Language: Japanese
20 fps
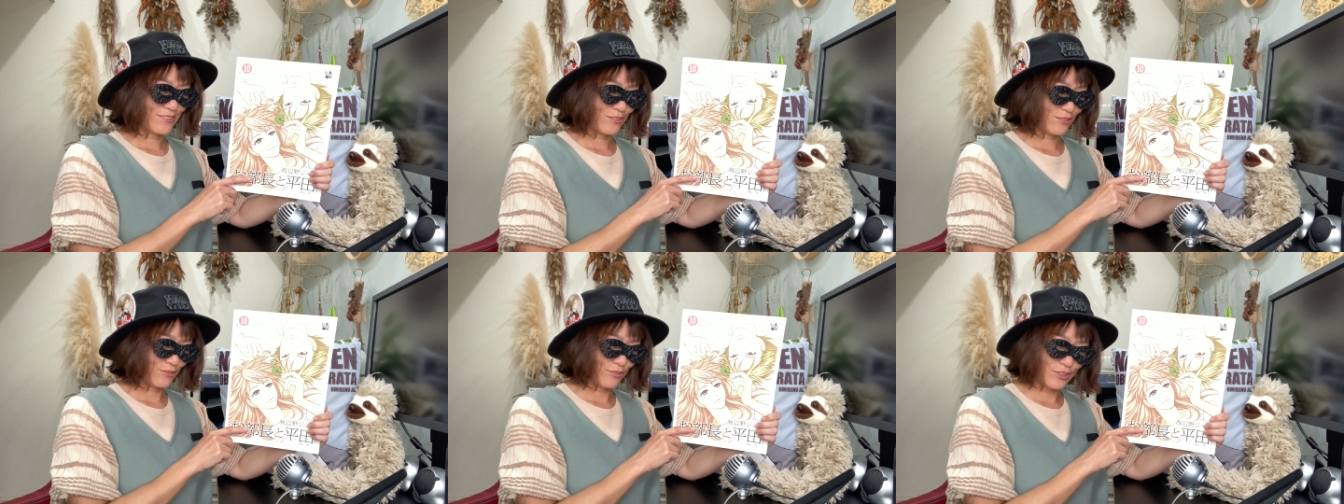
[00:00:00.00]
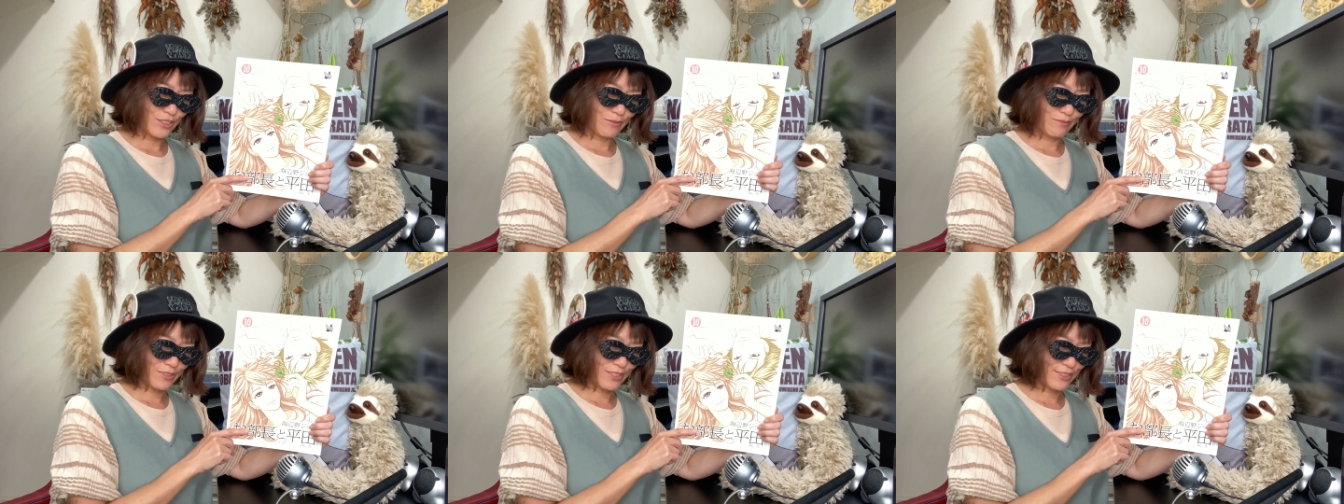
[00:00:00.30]

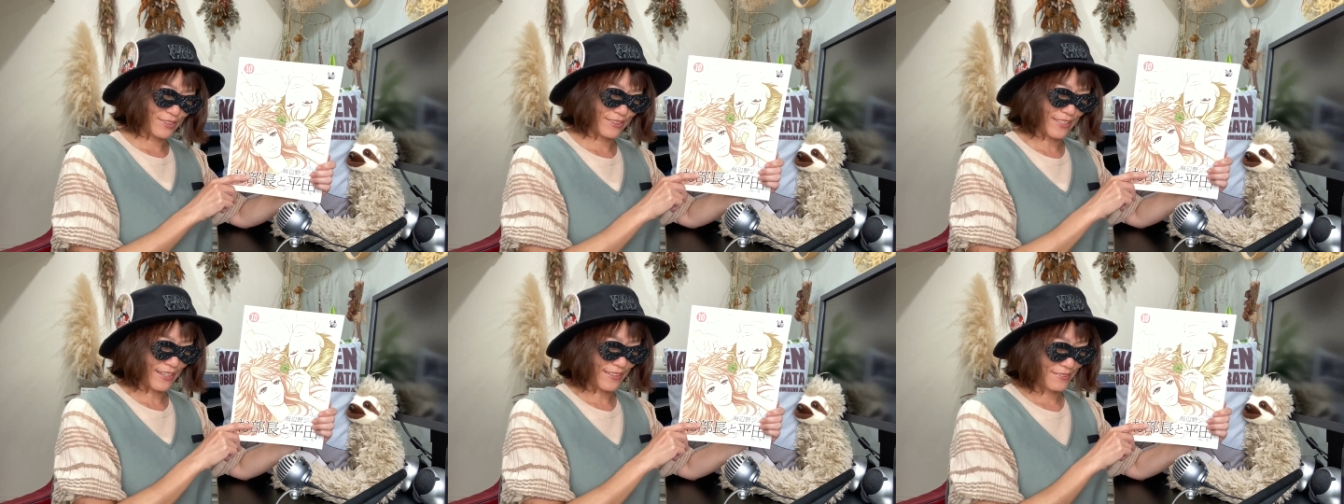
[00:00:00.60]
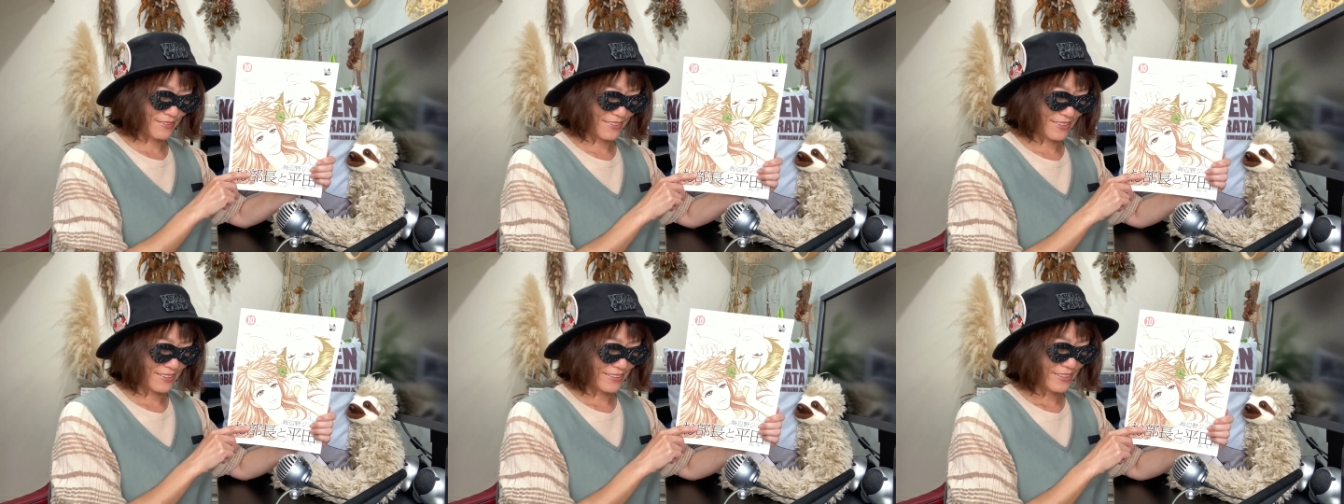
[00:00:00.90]
続きまして、
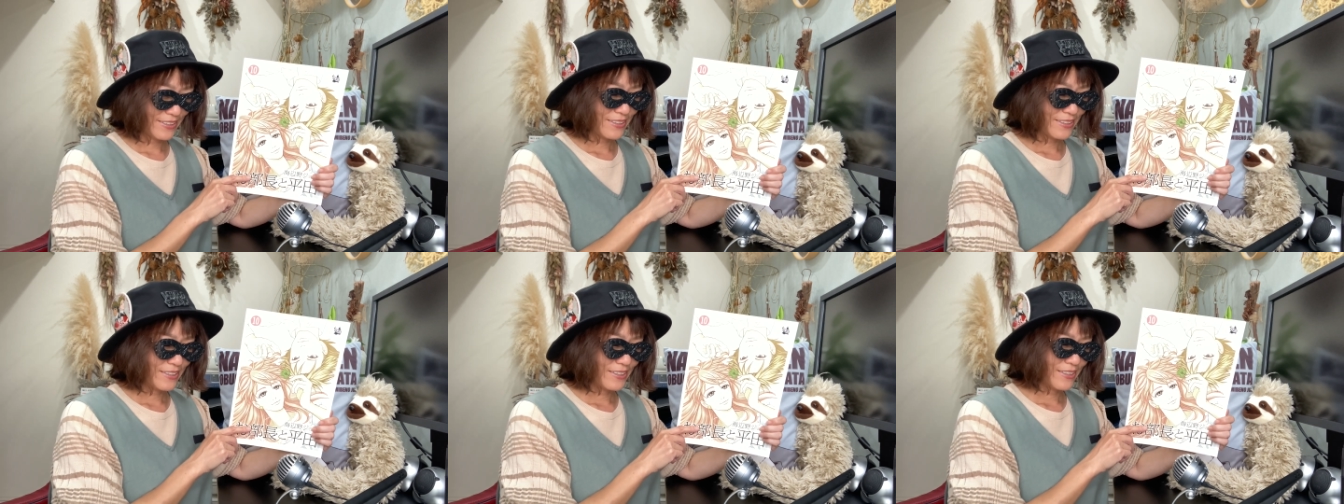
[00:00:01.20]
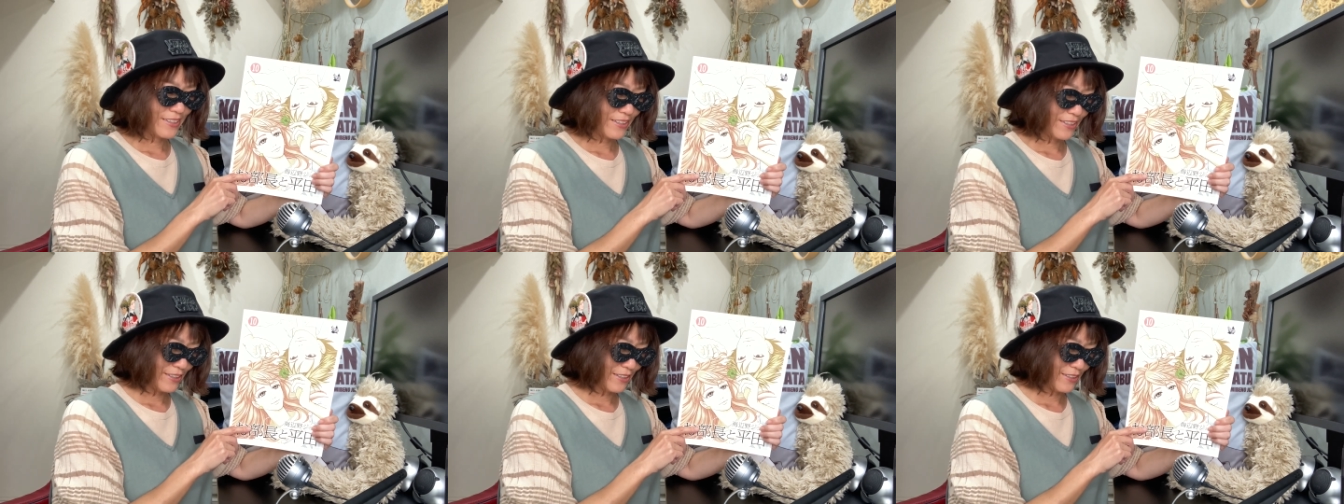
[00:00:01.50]

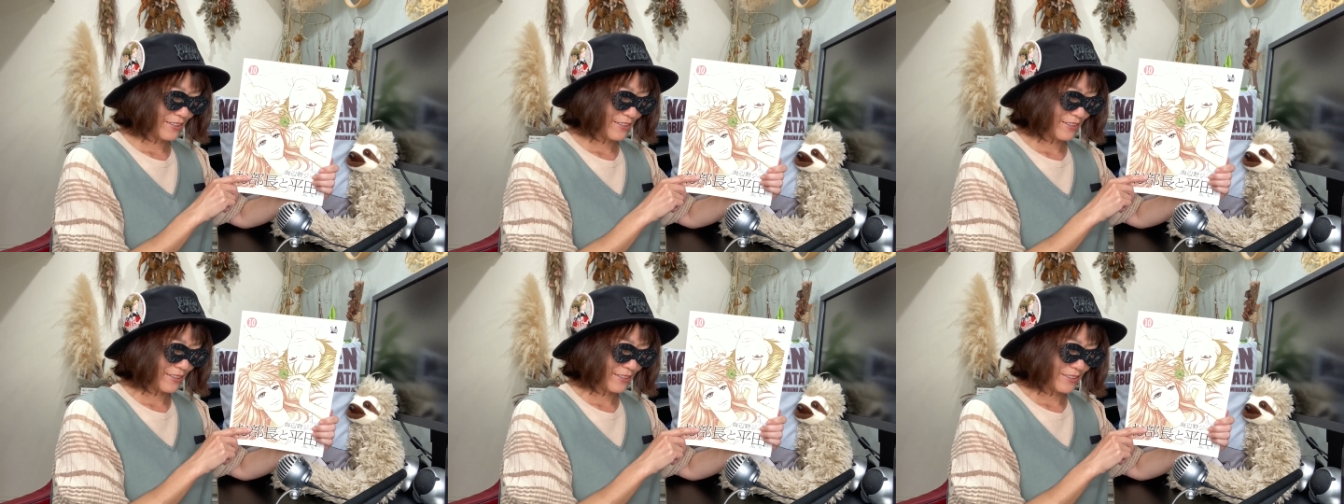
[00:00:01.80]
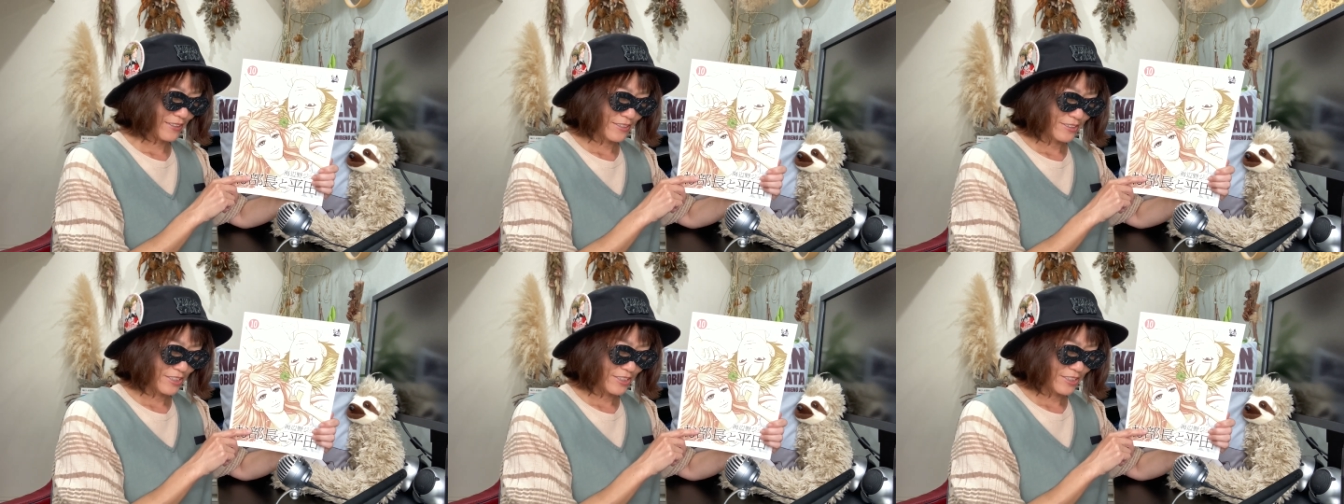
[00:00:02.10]
えー、